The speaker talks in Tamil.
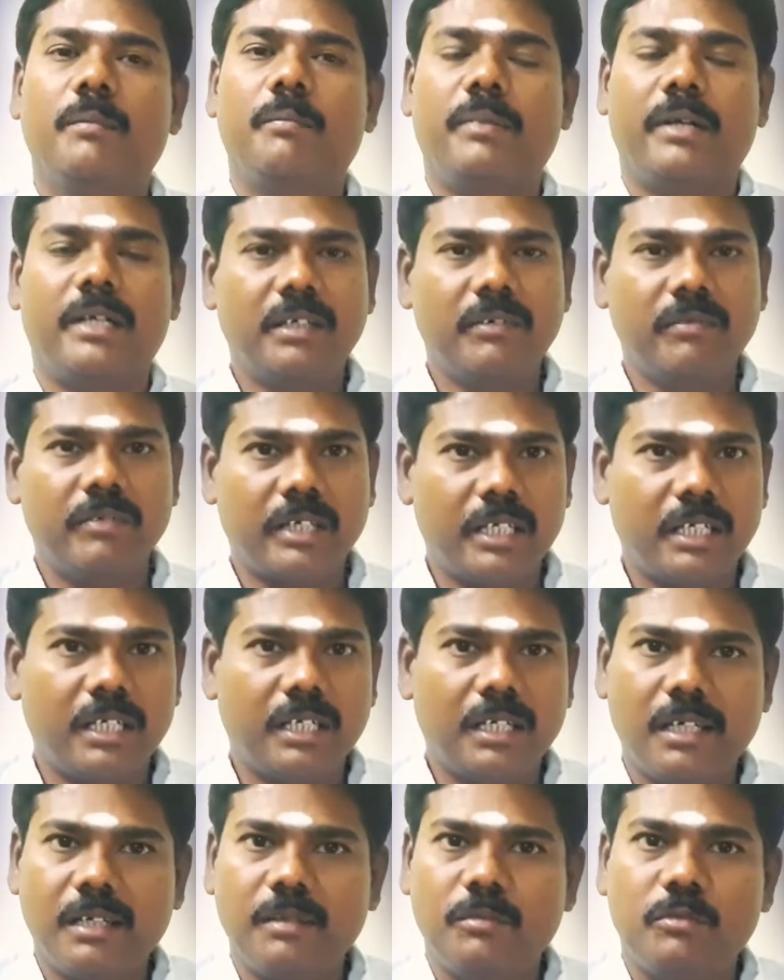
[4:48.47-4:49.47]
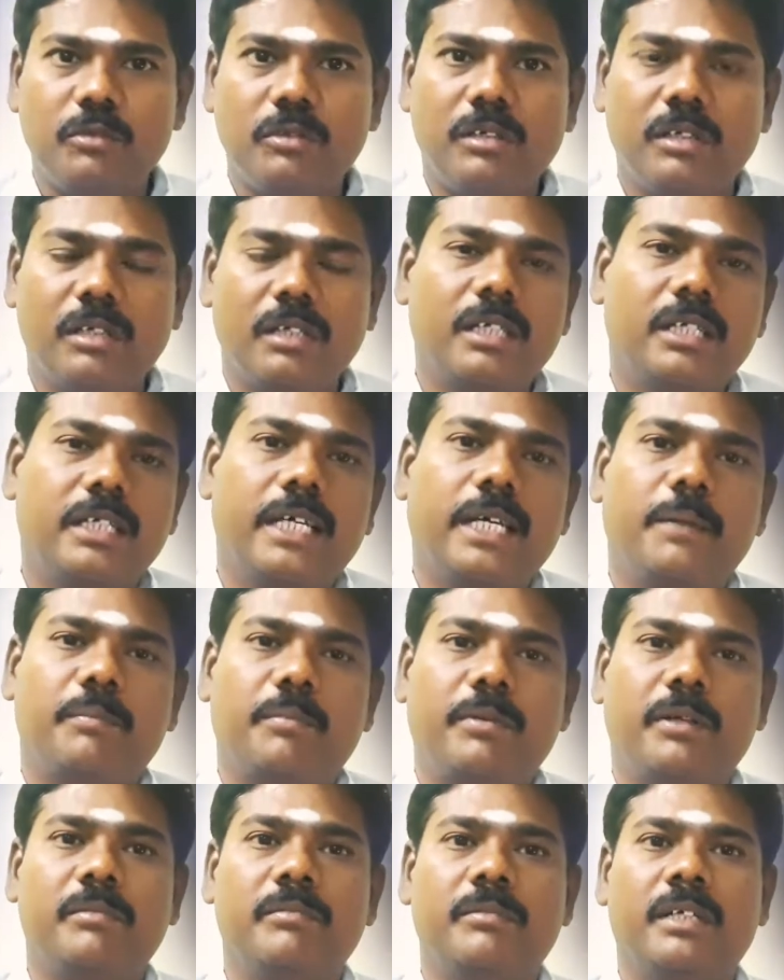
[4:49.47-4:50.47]
பண விரயங்கள் உங்களுக்கு
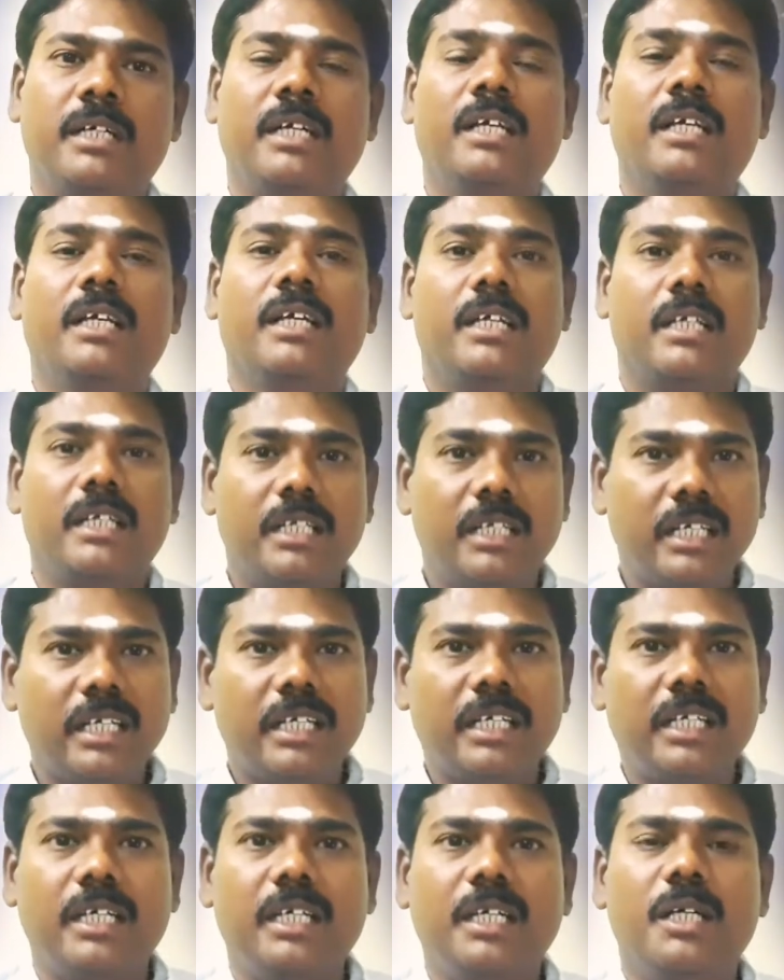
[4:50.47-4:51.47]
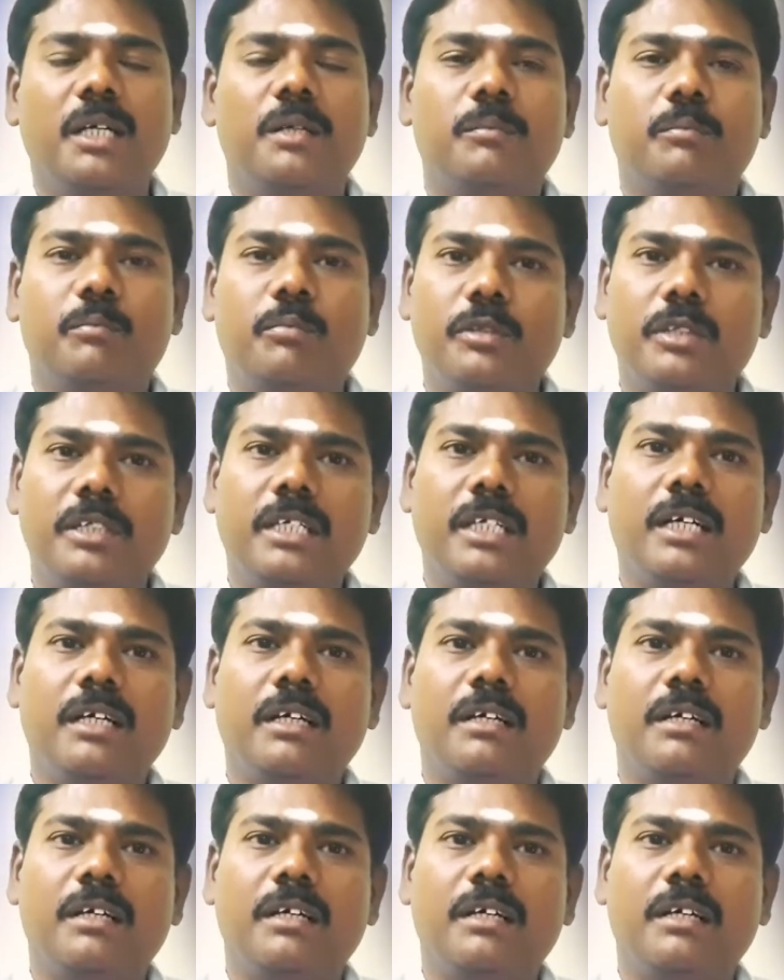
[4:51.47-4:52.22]
ஏற்படுங்க இன்னைக்கு புதிய